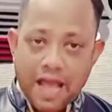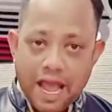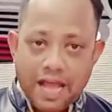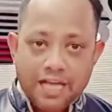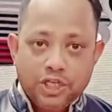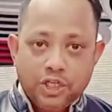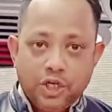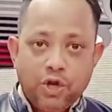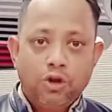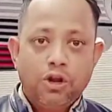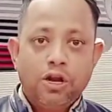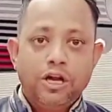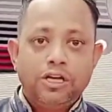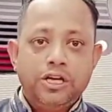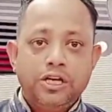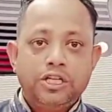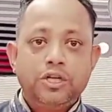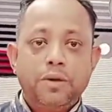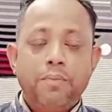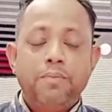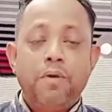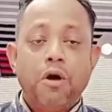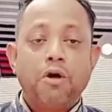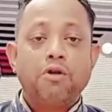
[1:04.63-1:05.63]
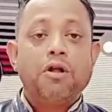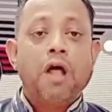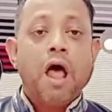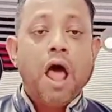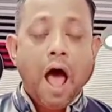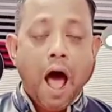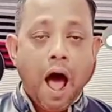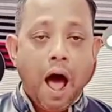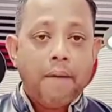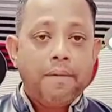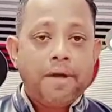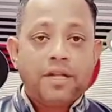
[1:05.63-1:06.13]
এই ষোলোই ডিসেম্বর
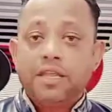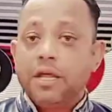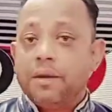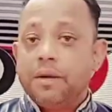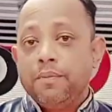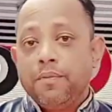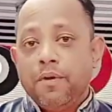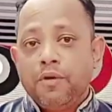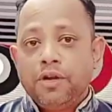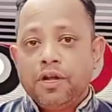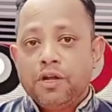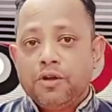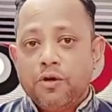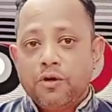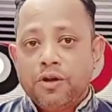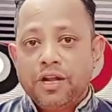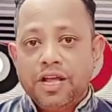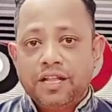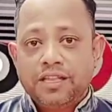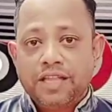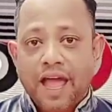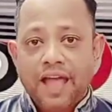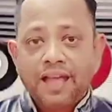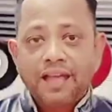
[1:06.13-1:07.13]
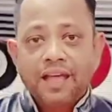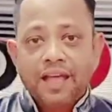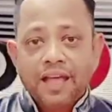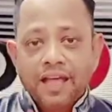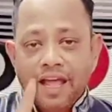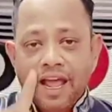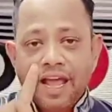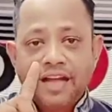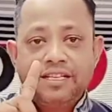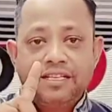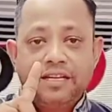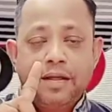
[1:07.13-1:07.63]
আমাদের মনে করিয়ে দেয়
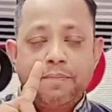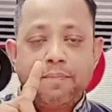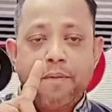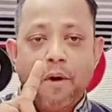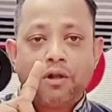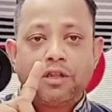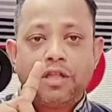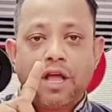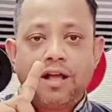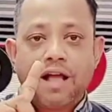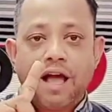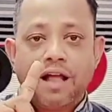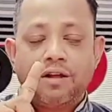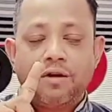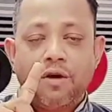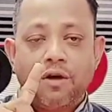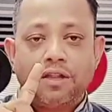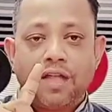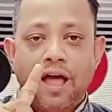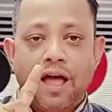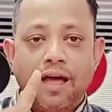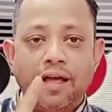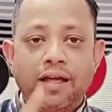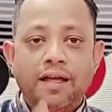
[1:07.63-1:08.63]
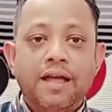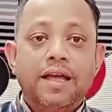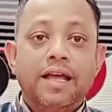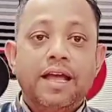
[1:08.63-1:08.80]
একটি পতাকার কথা